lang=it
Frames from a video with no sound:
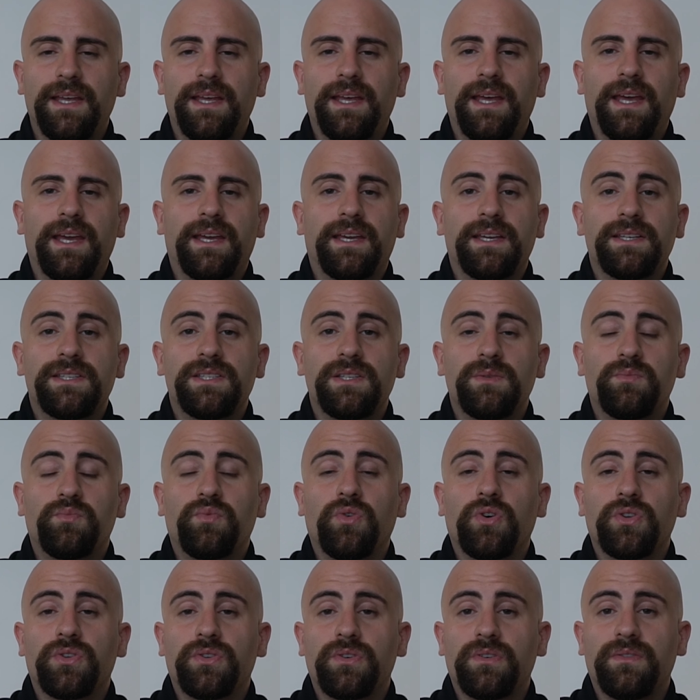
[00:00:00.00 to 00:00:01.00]
è che si
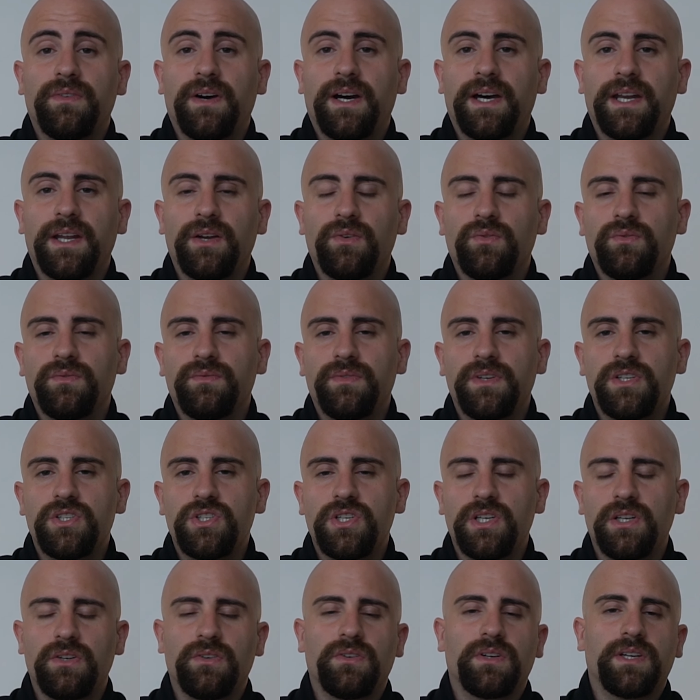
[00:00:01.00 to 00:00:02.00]
può trovare un
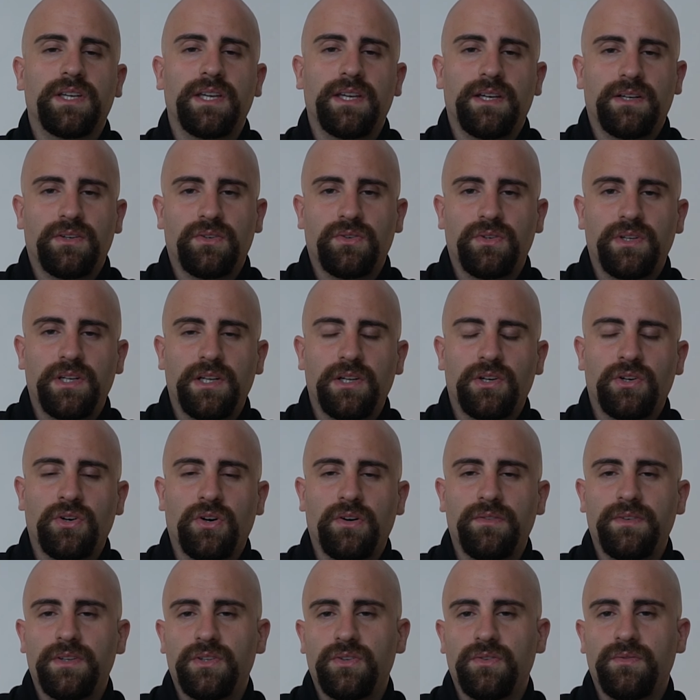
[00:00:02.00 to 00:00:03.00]
vicino che con il
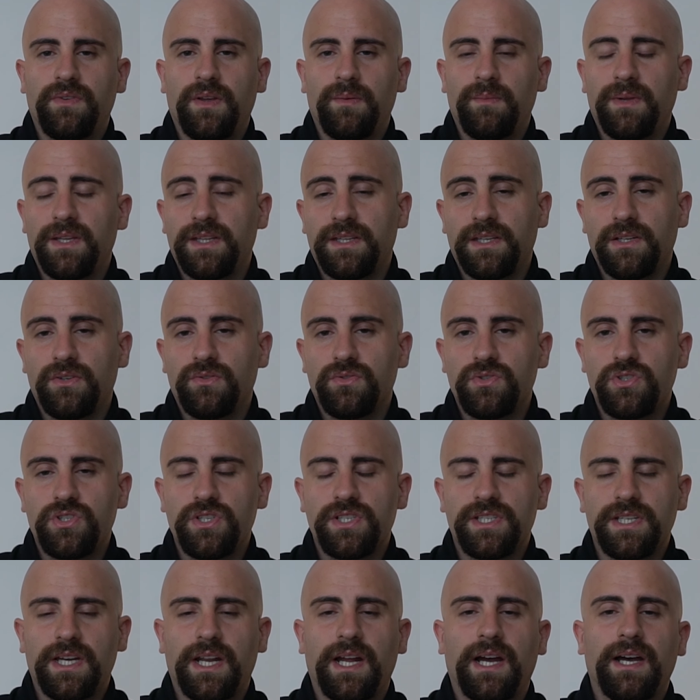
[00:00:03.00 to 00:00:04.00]
Covid ovviamente non ci
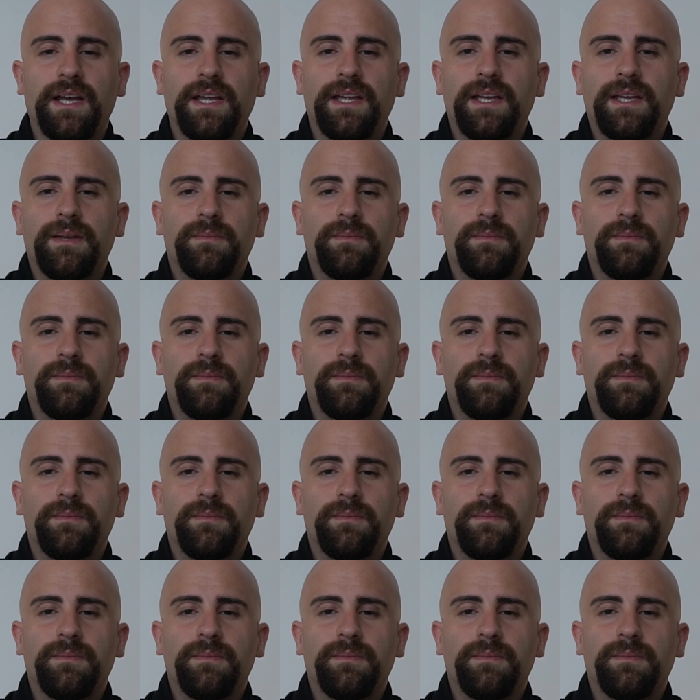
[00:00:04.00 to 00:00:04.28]
sarà,